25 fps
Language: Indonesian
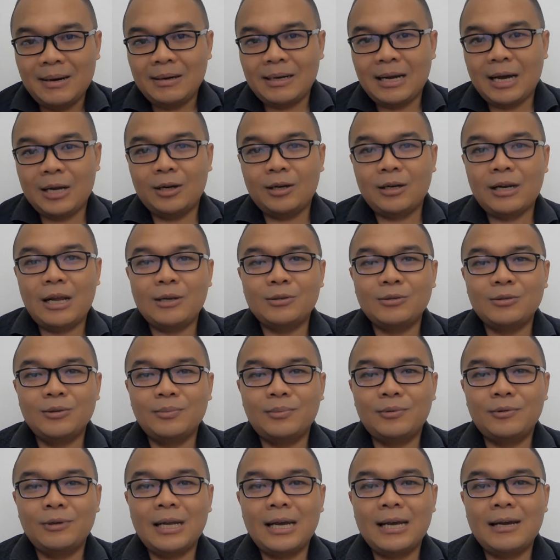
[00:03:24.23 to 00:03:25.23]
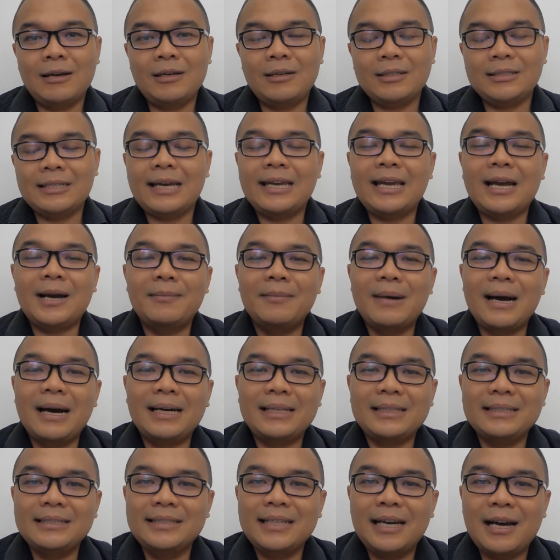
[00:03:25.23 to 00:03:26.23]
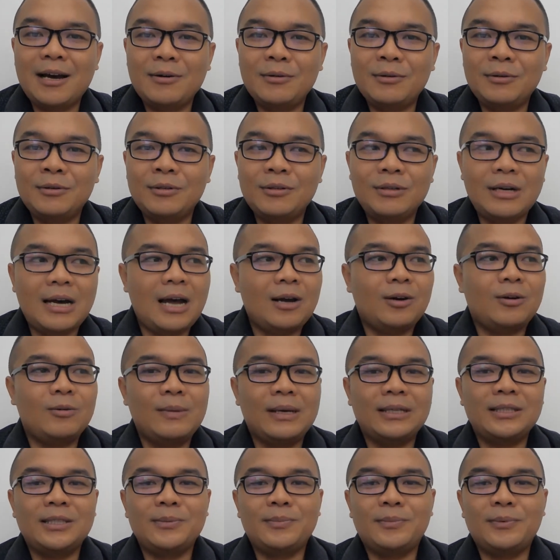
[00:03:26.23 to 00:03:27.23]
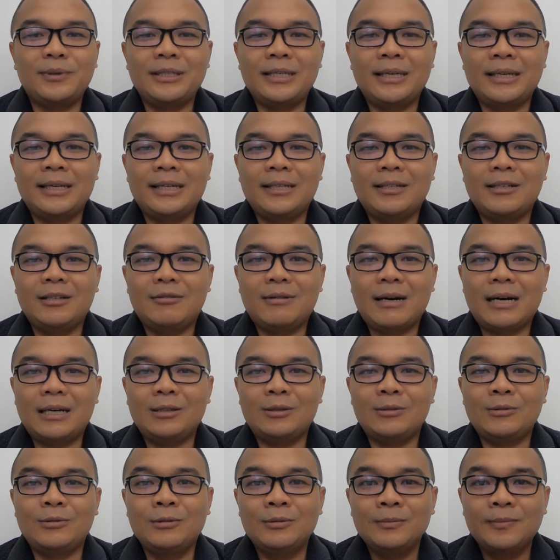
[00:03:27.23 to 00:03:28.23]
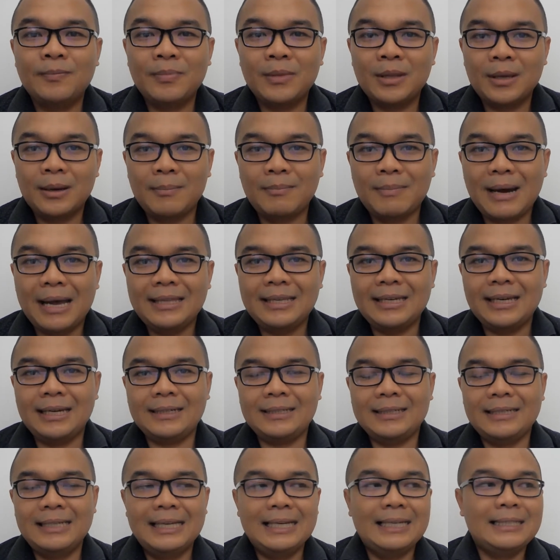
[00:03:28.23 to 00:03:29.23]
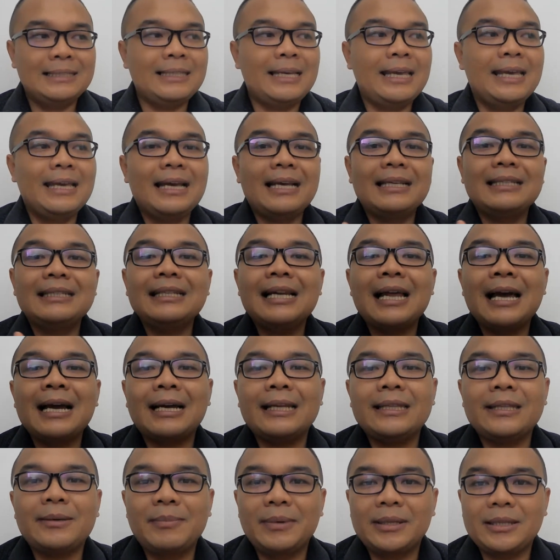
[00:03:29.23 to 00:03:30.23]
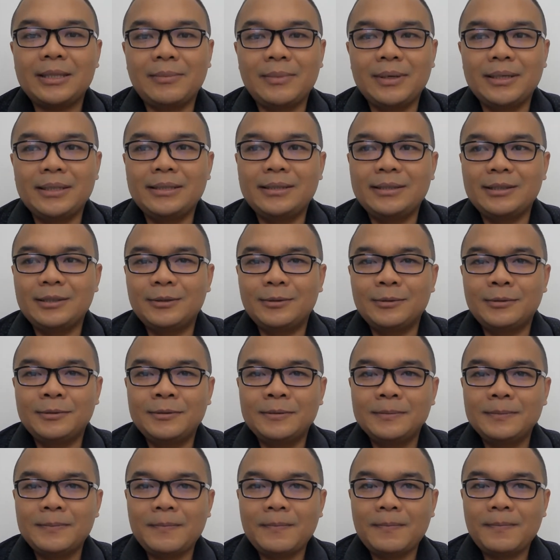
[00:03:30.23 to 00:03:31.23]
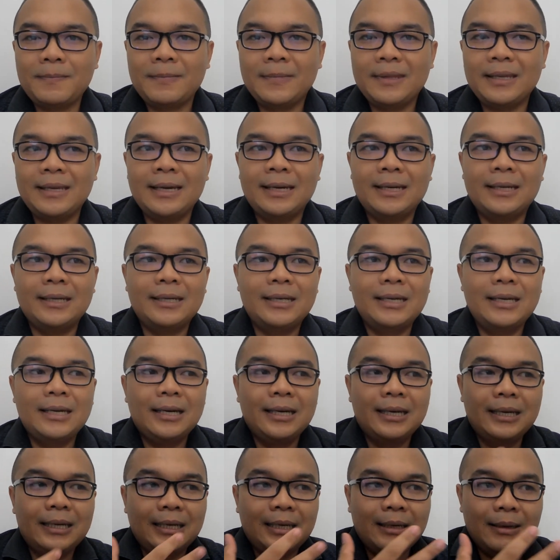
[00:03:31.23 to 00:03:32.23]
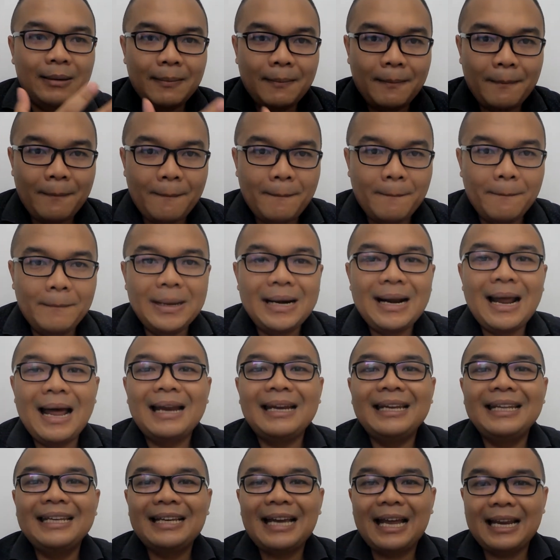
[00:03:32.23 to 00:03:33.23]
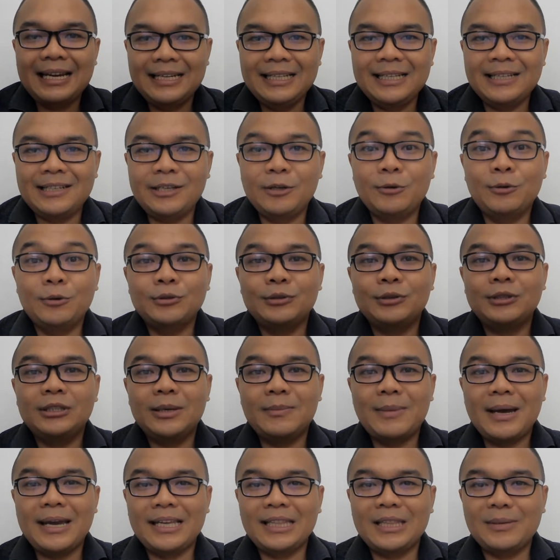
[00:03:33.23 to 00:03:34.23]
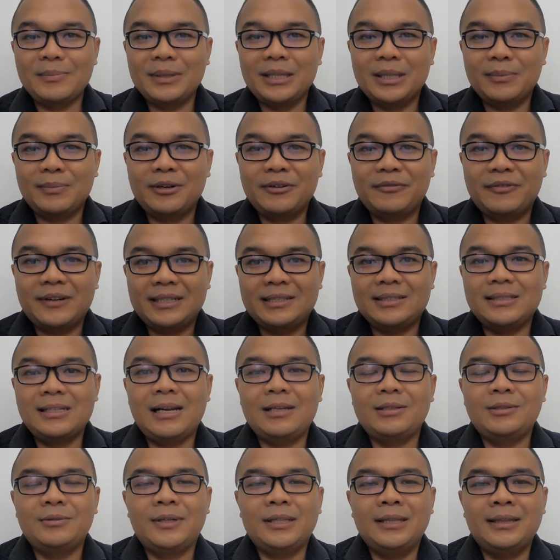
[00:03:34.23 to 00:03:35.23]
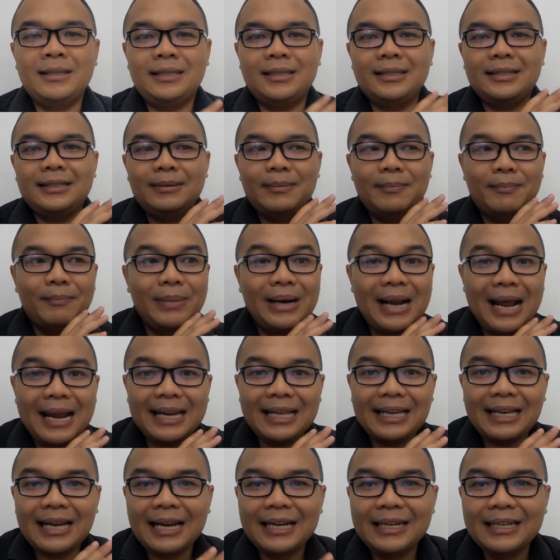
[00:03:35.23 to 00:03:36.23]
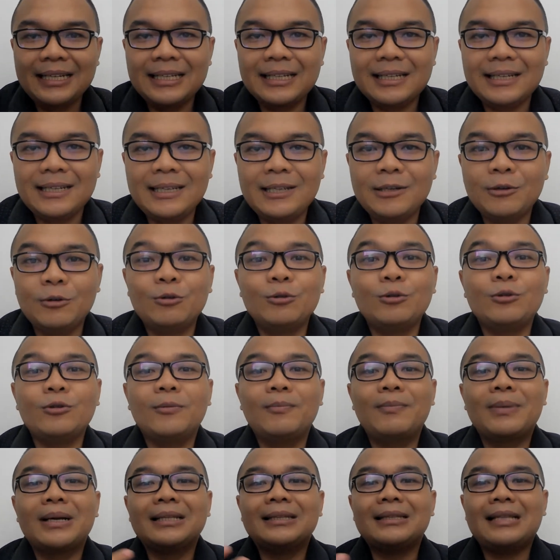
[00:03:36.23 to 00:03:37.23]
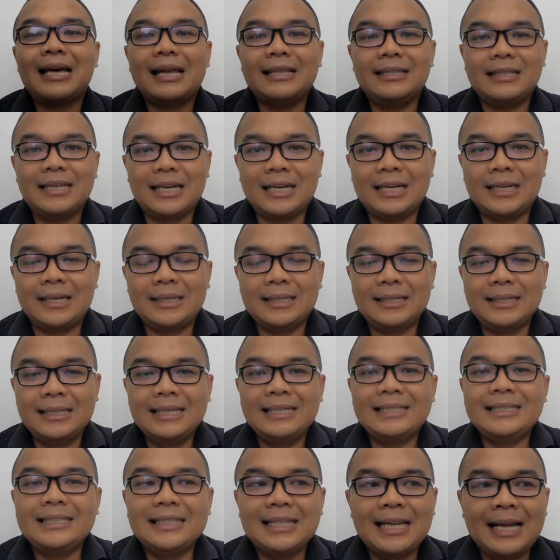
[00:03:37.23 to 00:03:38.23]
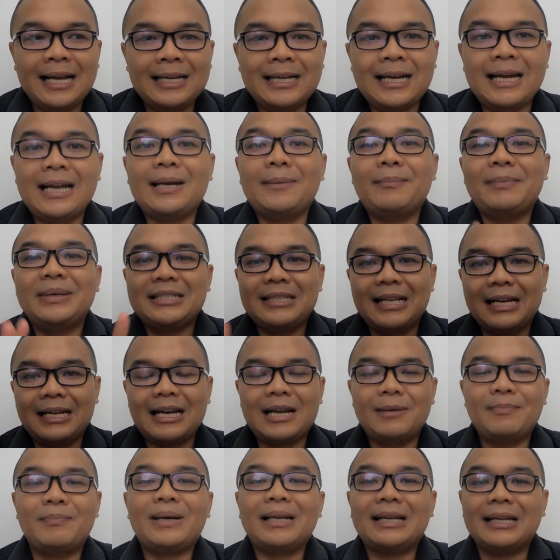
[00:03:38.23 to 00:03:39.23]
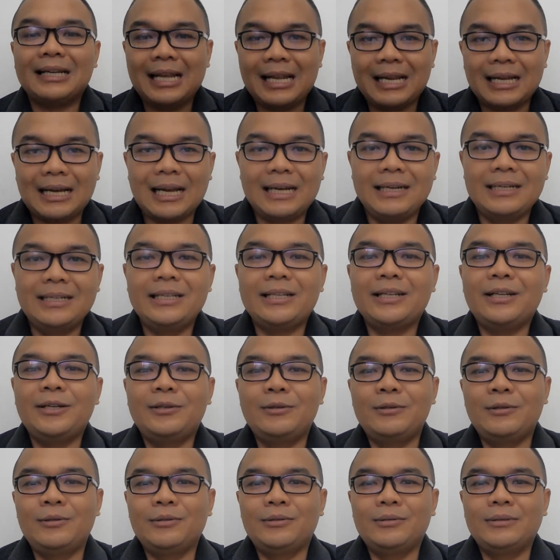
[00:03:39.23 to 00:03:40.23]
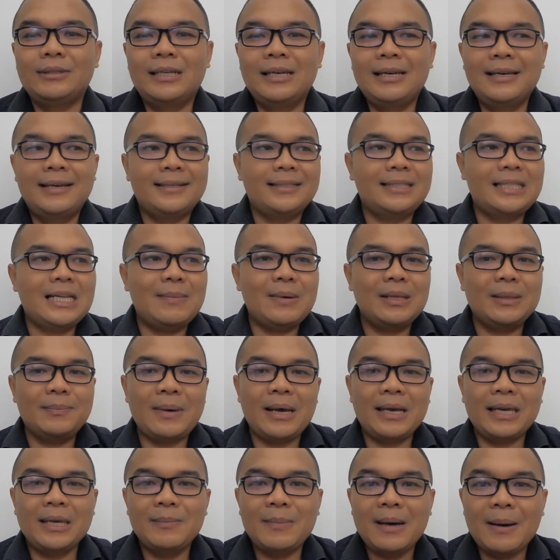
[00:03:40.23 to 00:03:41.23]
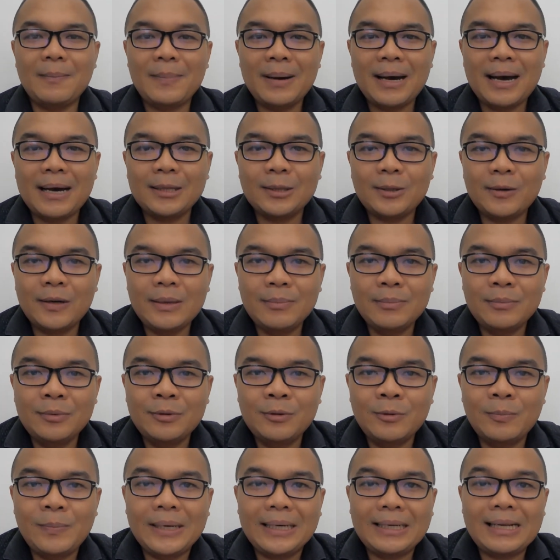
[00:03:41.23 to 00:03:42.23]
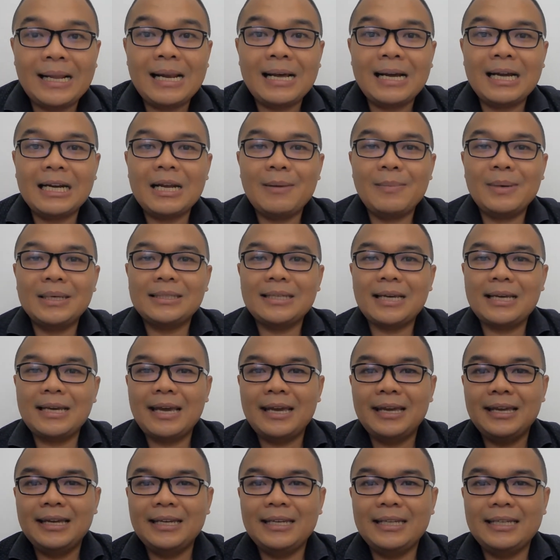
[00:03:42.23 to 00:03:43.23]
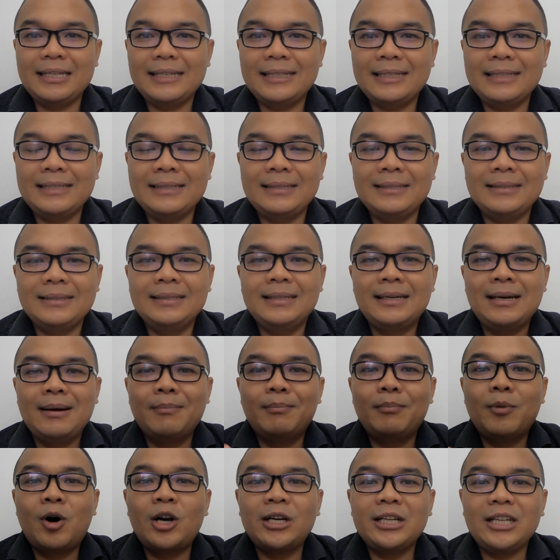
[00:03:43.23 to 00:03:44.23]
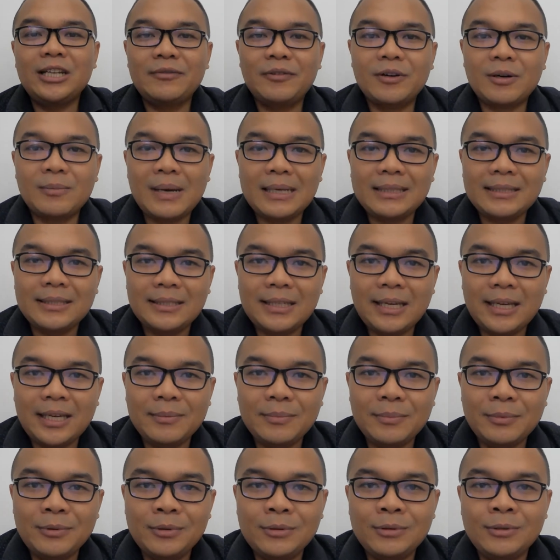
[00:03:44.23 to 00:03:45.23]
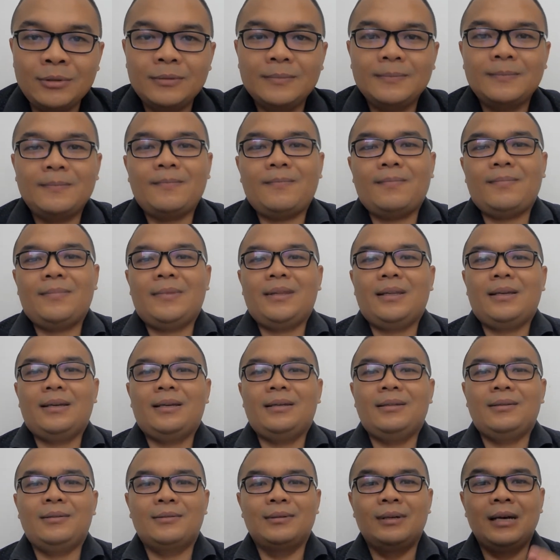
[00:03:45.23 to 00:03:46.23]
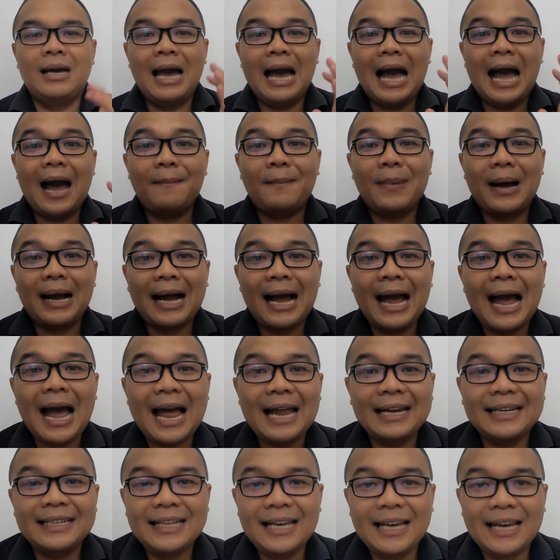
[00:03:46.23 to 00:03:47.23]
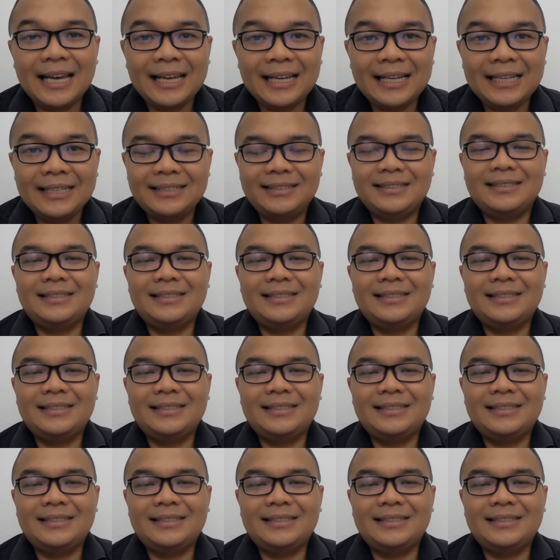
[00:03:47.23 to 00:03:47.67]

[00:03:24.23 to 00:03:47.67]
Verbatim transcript: kalau langsung pulang sayang banget jauh aku masih punya waktu banyak sehingga silahkan teman-teman di situ ya beranikan diri khususnya bagi teman-teman fresh graduate nih beranikan diri untuk bertanya silahkan, misalkan perkenalkan diri dulu. Selamat pagi Bapak atau Ibu, perkenalkan nama saya ini. Mohon informasinya Ibu. Gitu. Apakah ada